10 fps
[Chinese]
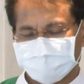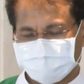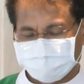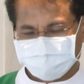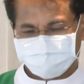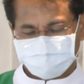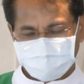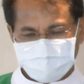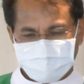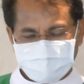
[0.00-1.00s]
啊。
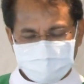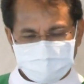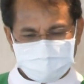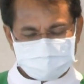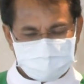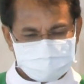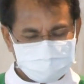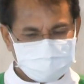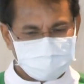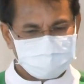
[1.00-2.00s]
那在
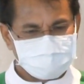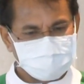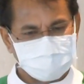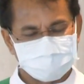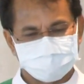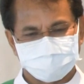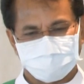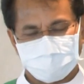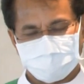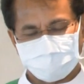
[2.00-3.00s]
今天的福音，
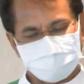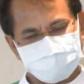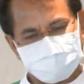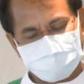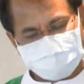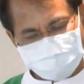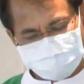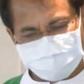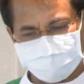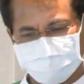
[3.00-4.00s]
我们所听
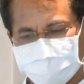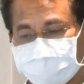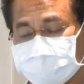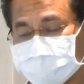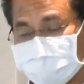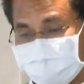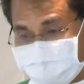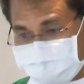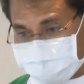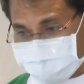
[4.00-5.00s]
到的就是
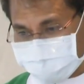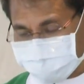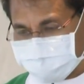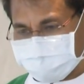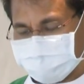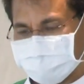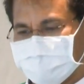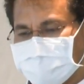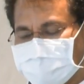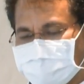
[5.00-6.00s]
耶稣
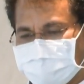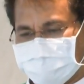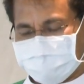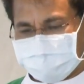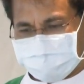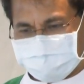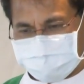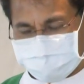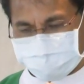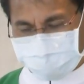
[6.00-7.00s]

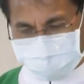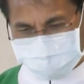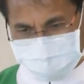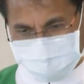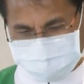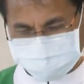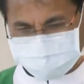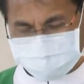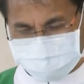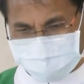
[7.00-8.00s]
跟众人
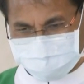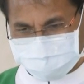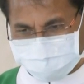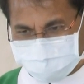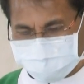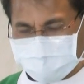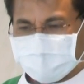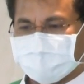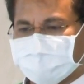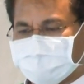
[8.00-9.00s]
跟他的门徒
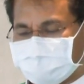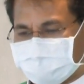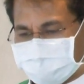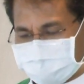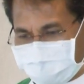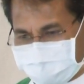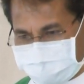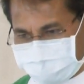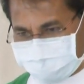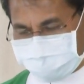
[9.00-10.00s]
跟他
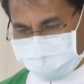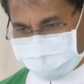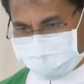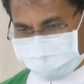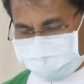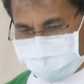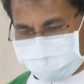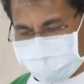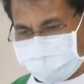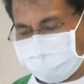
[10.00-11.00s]
的母亲
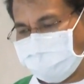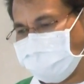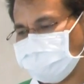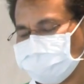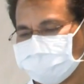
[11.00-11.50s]
兄弟姐妹。